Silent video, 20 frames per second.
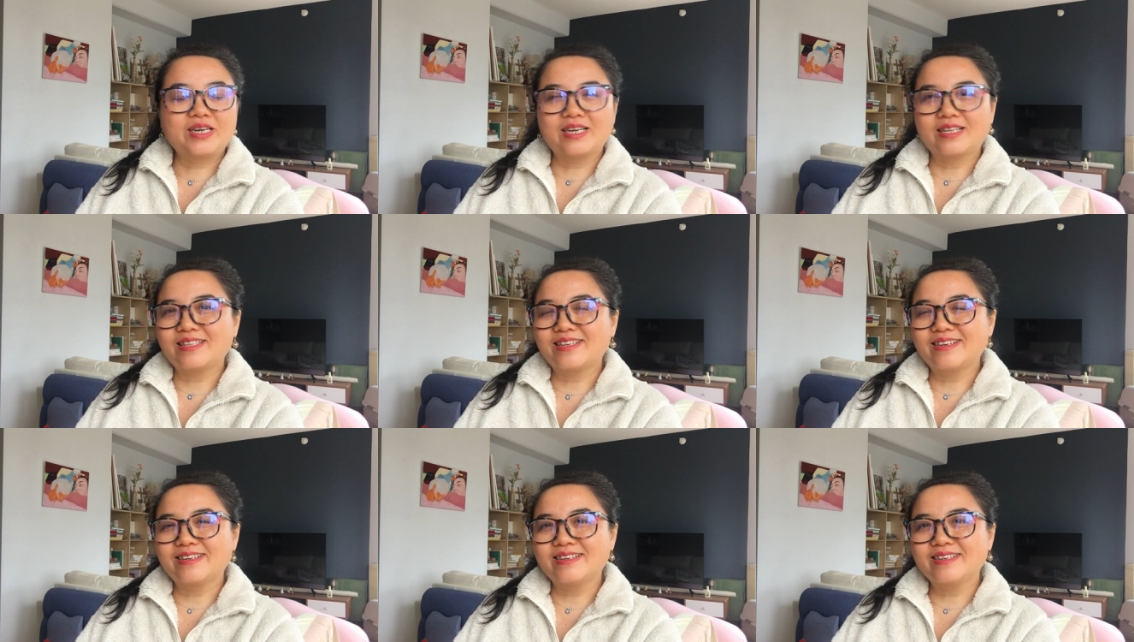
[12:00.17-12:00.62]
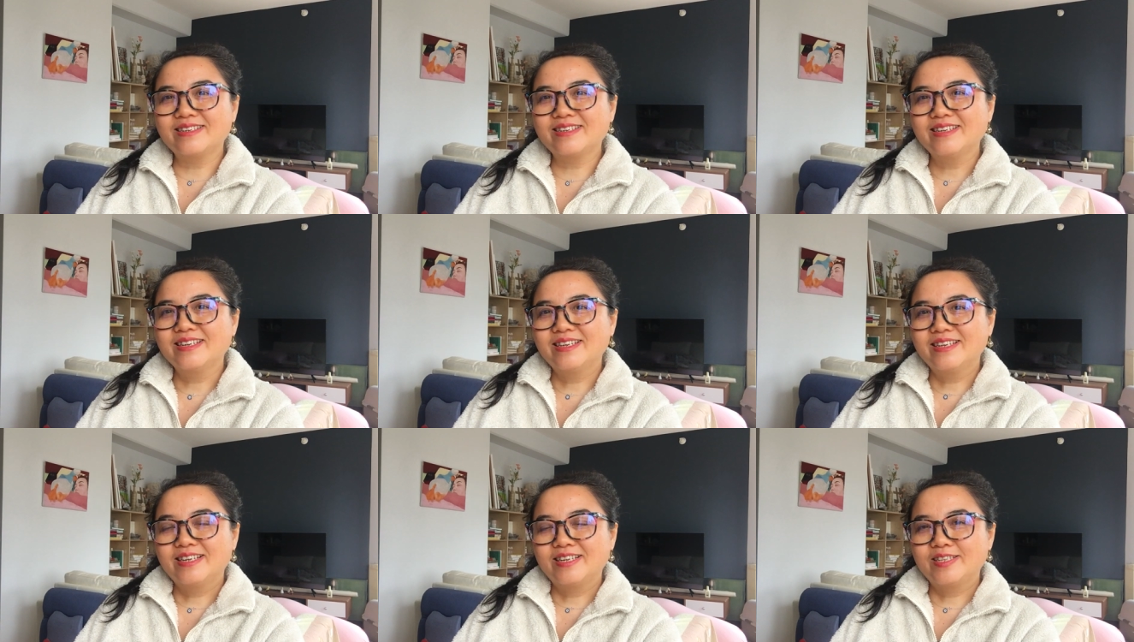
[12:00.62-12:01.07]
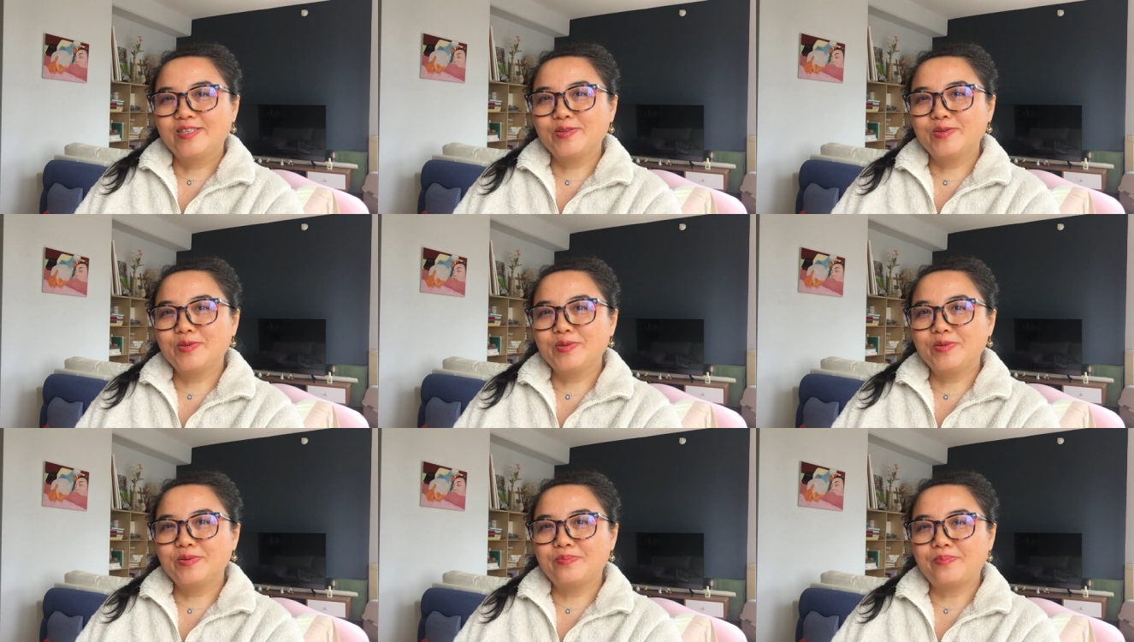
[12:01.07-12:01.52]
可能
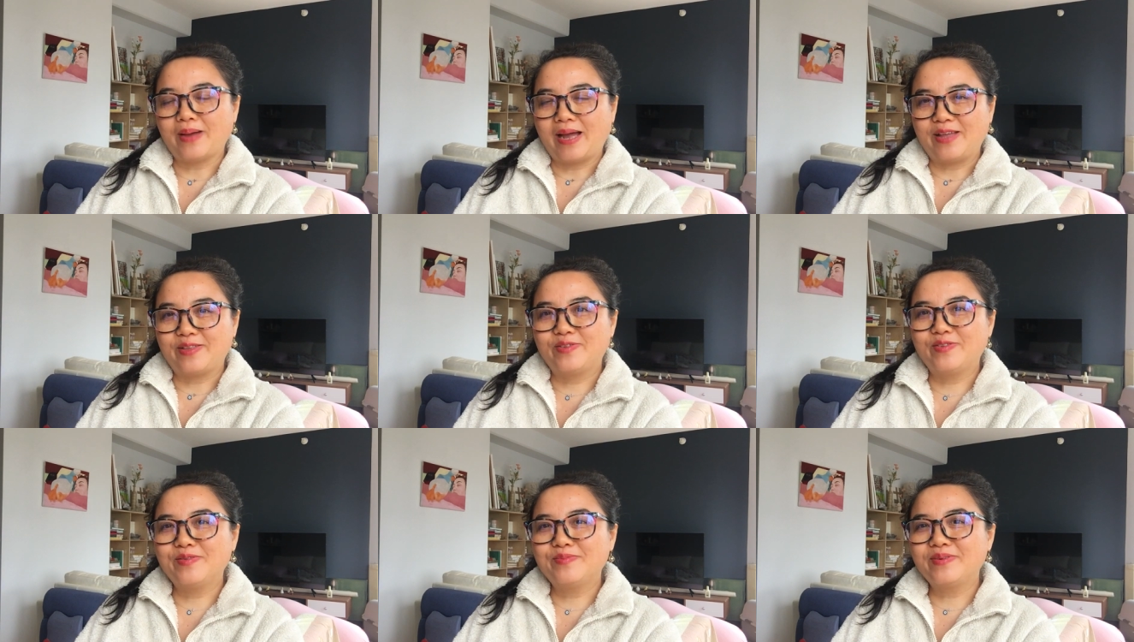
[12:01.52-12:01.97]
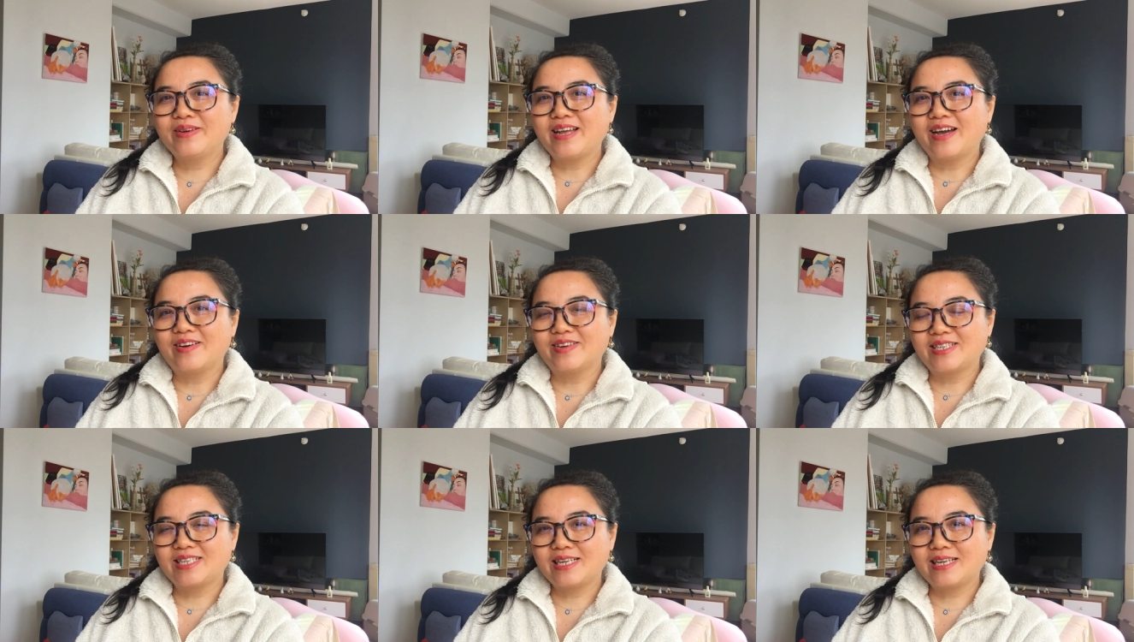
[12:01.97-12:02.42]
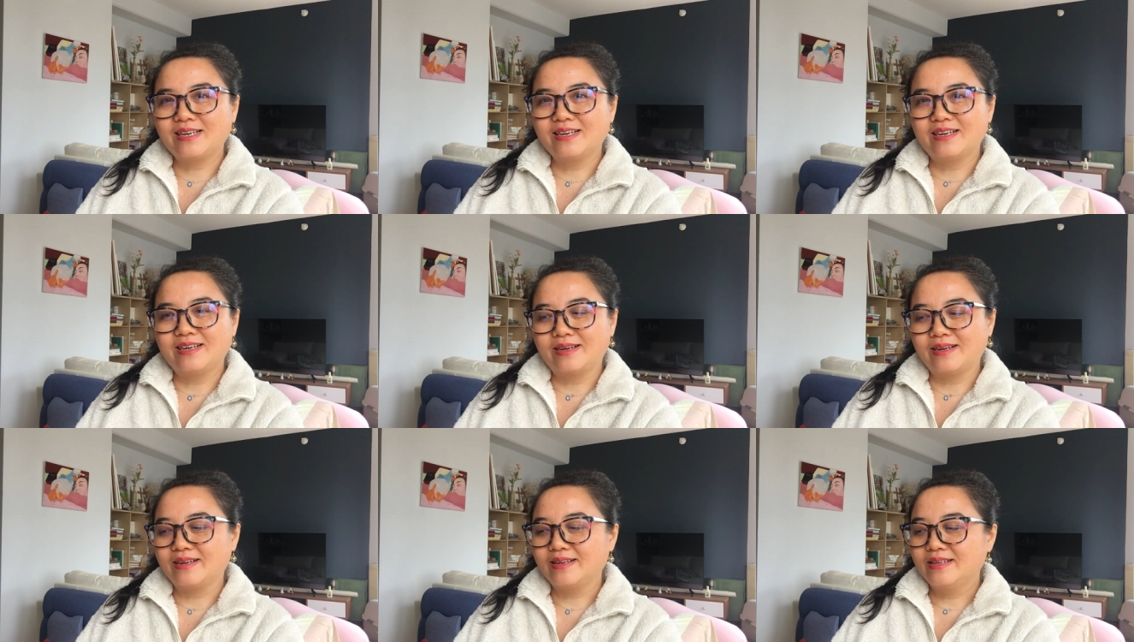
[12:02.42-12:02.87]
就是摆脱不了这
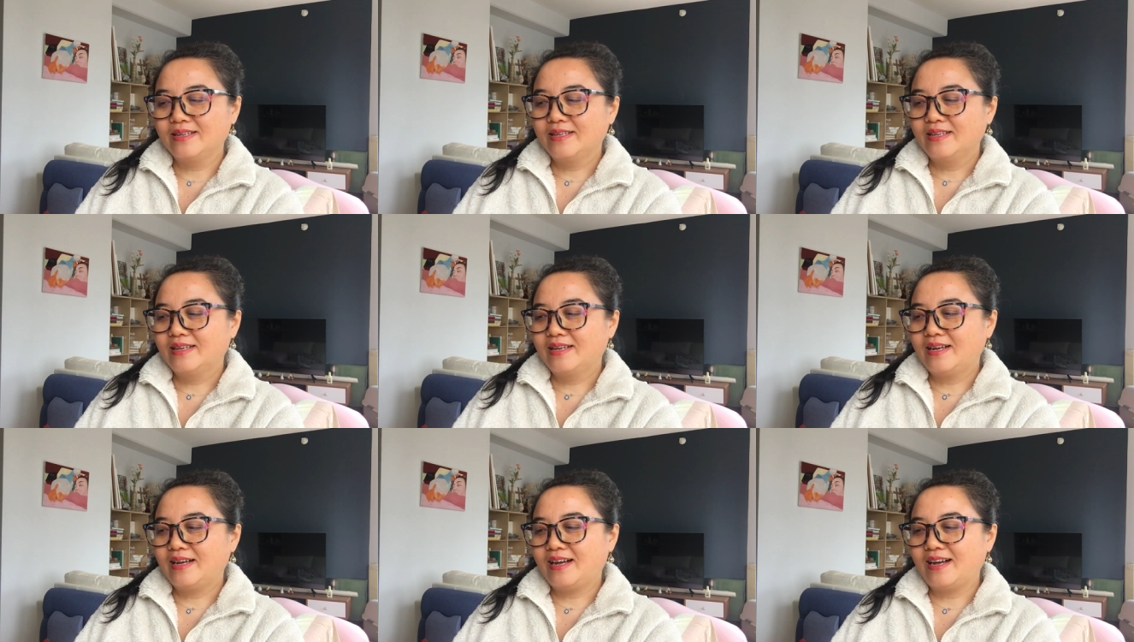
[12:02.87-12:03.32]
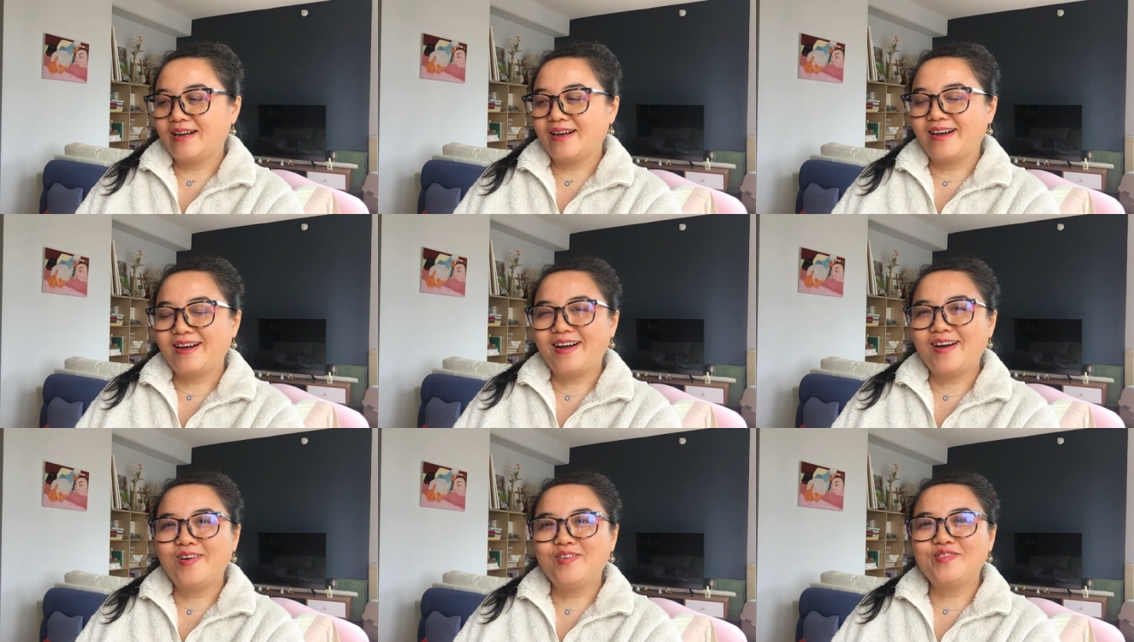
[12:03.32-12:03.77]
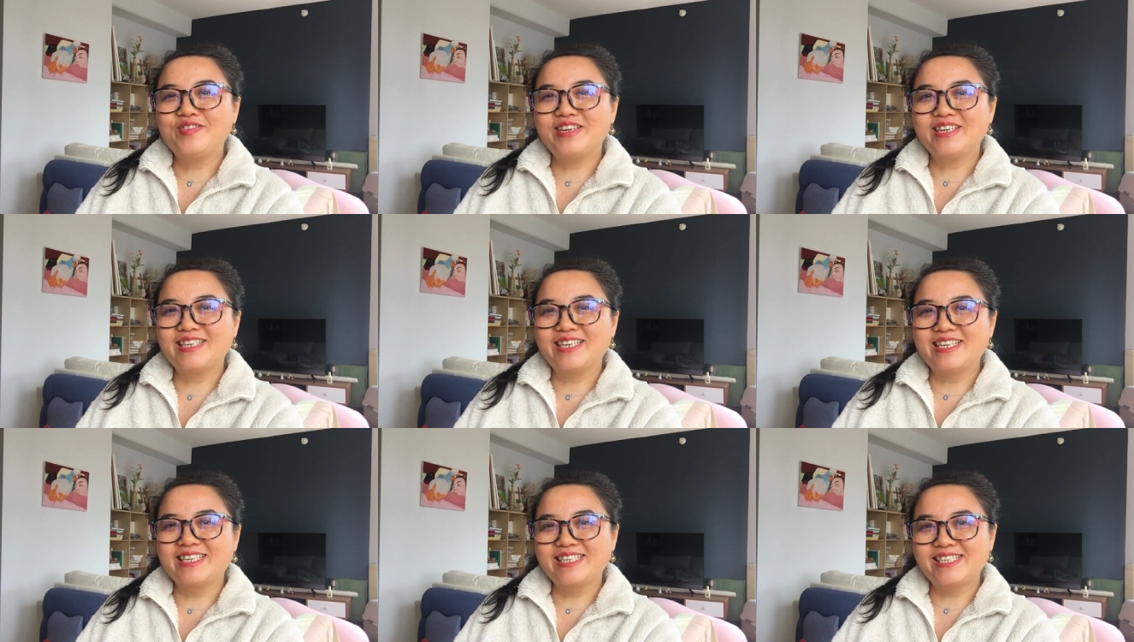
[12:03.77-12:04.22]
个啊好
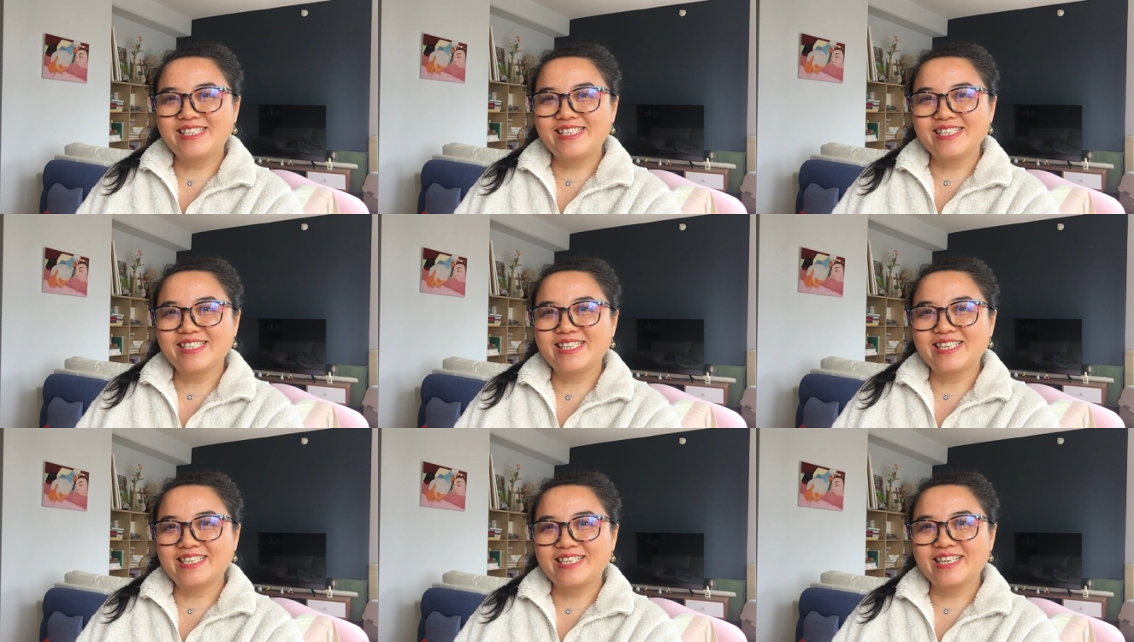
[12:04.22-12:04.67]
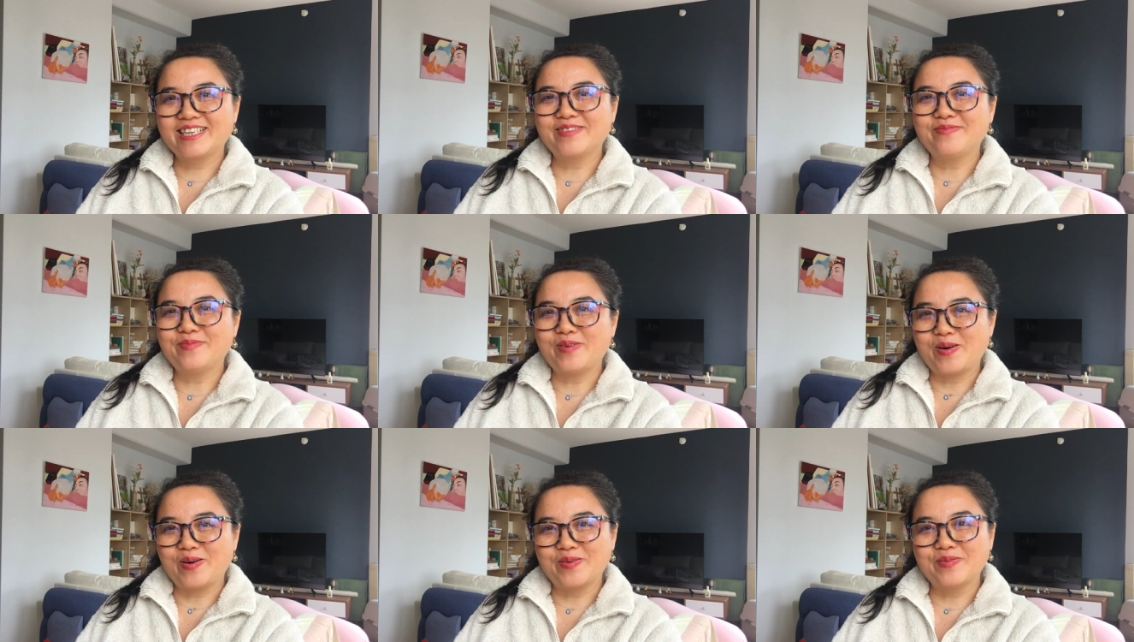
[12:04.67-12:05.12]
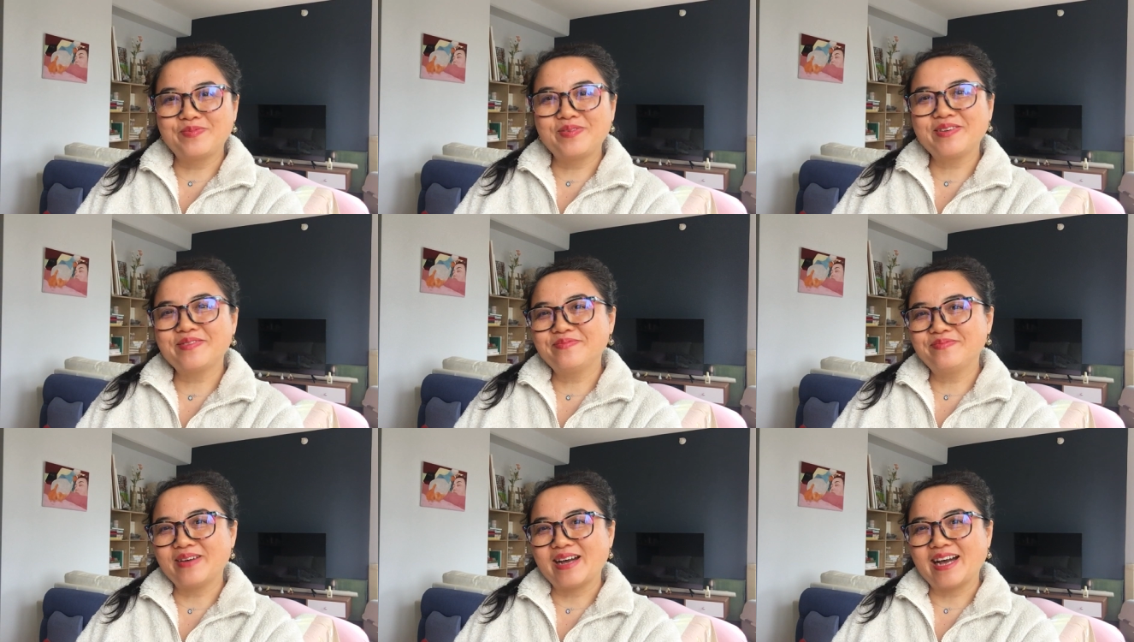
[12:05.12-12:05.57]
为人师的这个毛
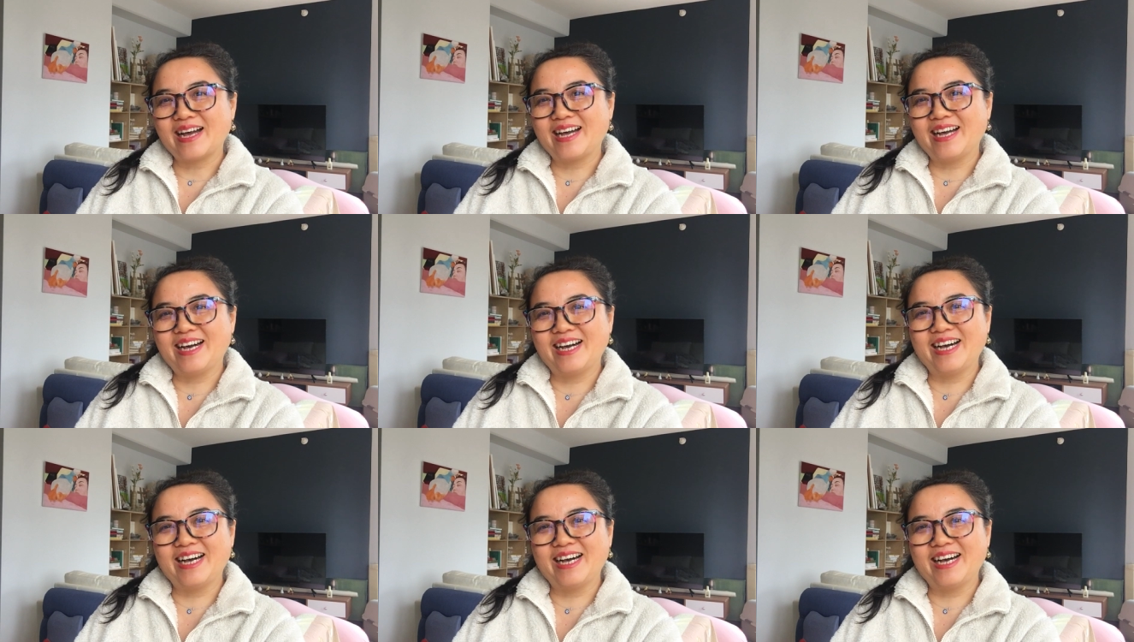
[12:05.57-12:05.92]
病吧。